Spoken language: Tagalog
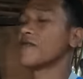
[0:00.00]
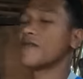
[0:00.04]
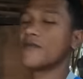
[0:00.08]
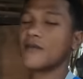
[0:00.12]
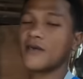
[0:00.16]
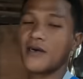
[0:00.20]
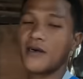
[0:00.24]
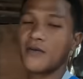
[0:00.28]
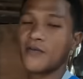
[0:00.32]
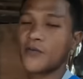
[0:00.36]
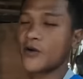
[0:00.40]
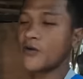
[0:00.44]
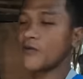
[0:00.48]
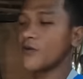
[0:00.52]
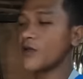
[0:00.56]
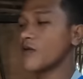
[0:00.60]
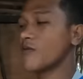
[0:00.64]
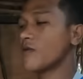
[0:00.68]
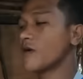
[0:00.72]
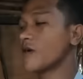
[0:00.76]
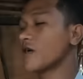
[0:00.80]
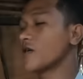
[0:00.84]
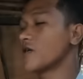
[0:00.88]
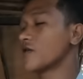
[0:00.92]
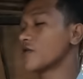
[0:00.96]
ay ang
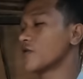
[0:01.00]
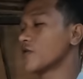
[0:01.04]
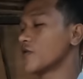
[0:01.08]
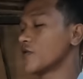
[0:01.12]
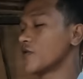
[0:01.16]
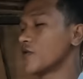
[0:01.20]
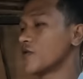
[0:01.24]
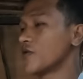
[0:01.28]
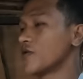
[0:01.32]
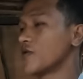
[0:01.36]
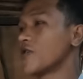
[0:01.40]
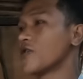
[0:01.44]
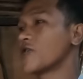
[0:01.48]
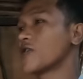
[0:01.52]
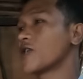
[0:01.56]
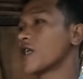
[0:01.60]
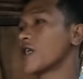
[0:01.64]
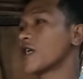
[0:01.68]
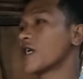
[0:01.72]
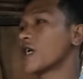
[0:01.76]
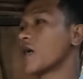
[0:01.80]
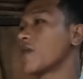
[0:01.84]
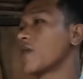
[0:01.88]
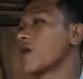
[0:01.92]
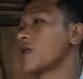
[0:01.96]
problema nga dun dun siya
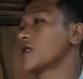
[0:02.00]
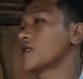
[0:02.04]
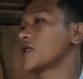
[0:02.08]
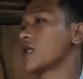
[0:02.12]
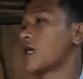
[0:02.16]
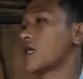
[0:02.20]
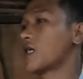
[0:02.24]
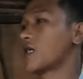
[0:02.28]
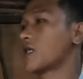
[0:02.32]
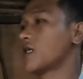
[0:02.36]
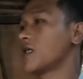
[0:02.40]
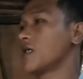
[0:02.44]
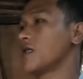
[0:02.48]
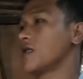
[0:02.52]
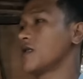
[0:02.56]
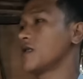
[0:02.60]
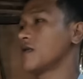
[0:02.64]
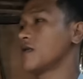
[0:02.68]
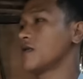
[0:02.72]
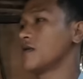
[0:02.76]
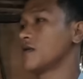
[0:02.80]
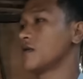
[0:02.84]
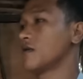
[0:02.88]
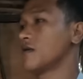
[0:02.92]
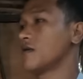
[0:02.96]
nagkamali sa akin
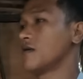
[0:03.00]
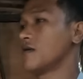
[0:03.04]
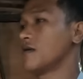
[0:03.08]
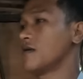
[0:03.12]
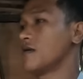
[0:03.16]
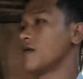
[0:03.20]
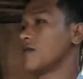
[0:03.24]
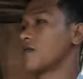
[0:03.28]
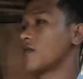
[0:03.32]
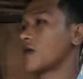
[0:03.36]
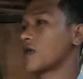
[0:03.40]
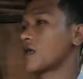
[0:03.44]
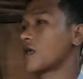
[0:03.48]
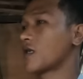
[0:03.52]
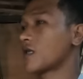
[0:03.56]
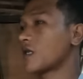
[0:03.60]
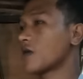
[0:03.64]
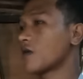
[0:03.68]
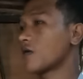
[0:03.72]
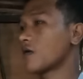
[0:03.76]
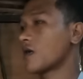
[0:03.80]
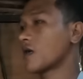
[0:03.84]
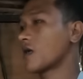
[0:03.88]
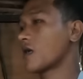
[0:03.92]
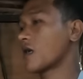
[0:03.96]
hmm.
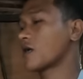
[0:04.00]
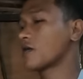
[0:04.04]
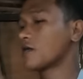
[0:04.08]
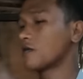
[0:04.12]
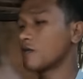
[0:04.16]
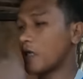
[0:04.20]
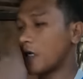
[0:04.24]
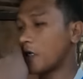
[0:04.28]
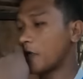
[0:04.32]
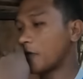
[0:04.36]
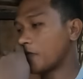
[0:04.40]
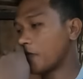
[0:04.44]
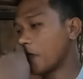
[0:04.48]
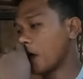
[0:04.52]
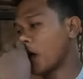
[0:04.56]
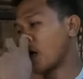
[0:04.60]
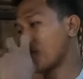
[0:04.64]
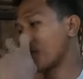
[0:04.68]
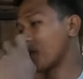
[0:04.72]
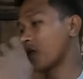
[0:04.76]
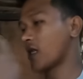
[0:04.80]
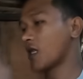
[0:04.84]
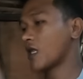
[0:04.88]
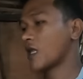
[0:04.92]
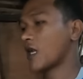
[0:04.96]
pagdating ko ng Laguna yung
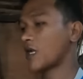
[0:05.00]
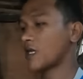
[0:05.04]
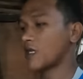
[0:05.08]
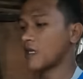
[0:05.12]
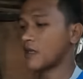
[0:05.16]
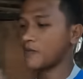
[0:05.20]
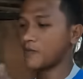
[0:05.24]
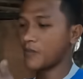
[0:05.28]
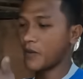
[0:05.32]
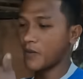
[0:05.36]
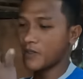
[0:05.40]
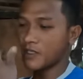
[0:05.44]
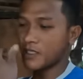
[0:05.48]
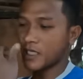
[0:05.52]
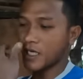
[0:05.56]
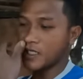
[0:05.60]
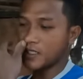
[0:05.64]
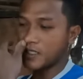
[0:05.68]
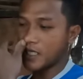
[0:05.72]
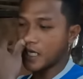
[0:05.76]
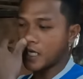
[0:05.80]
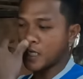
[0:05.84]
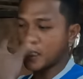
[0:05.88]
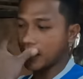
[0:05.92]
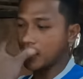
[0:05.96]
pala ang pinadala niyang pamasahe
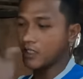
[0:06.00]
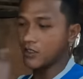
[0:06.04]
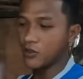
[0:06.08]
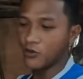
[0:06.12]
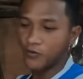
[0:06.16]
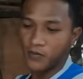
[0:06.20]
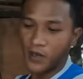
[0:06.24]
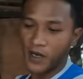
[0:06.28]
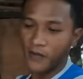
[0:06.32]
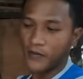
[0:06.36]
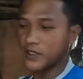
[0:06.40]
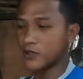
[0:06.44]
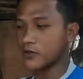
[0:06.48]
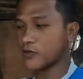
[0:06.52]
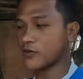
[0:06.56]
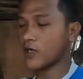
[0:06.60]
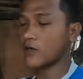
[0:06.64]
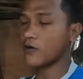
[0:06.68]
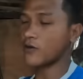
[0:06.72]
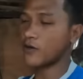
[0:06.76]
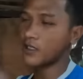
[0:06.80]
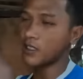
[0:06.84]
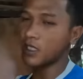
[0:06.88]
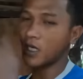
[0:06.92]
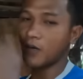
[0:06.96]
sa akin yung
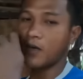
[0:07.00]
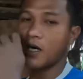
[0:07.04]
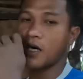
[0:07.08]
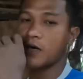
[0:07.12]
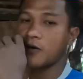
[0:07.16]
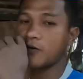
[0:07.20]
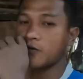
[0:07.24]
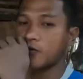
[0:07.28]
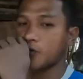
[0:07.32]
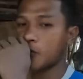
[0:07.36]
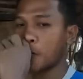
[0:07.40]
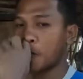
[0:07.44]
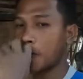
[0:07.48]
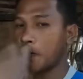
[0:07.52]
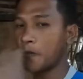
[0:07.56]
papasukan ko ng trabaho